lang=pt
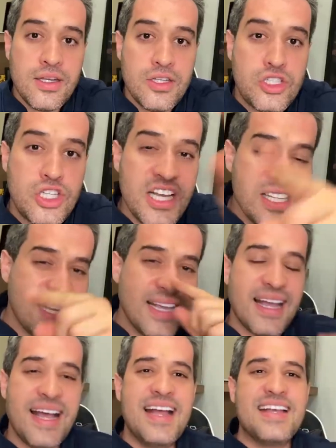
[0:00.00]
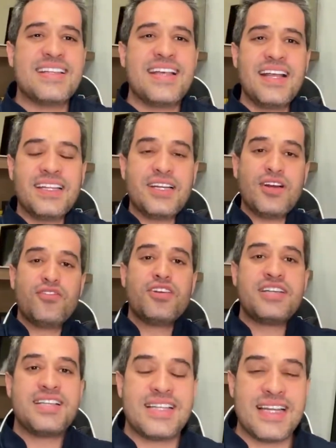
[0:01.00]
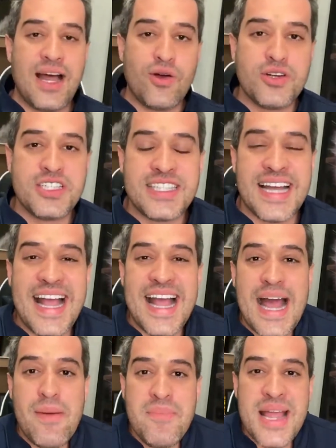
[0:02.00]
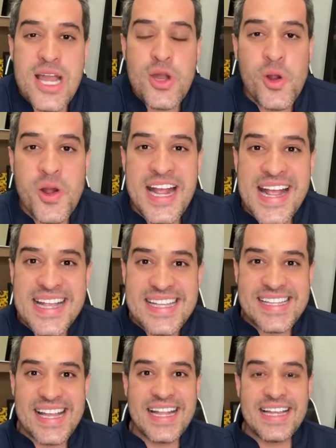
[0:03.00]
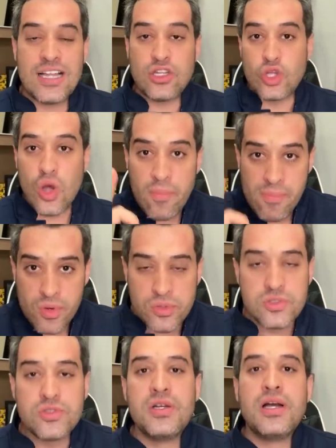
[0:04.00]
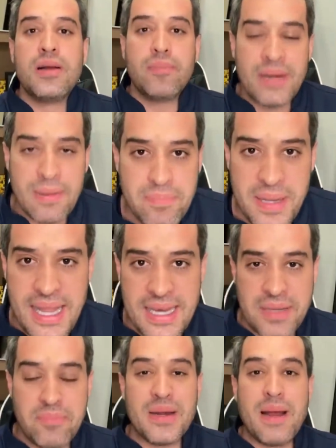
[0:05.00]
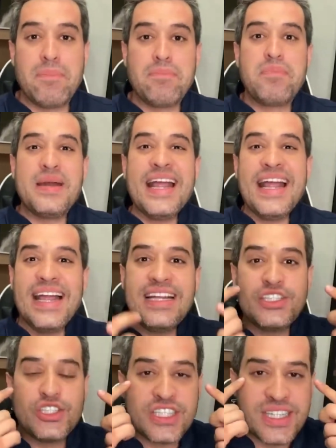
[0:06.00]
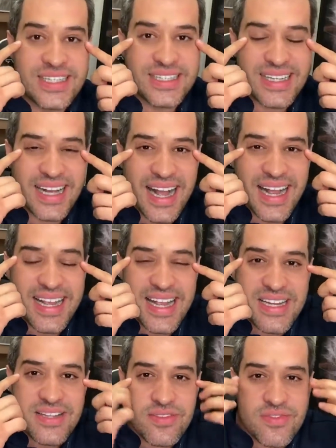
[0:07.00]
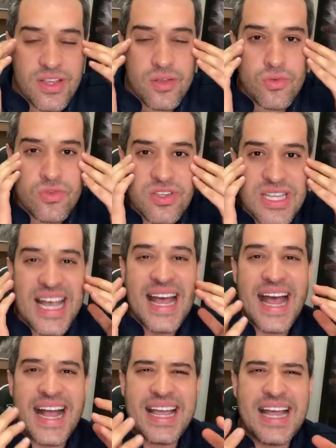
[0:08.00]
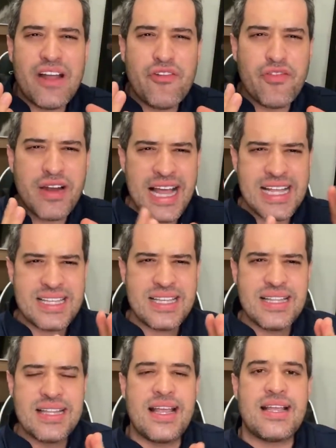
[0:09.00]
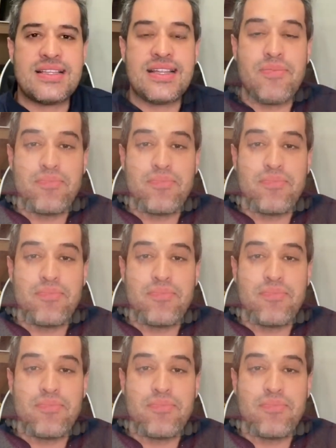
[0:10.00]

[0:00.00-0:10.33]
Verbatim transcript: Dizem que a receita que eu vou te ensinar hoje é a melhor receita do mundo para pele, para preencher aqueles vincos, aquela flacidez da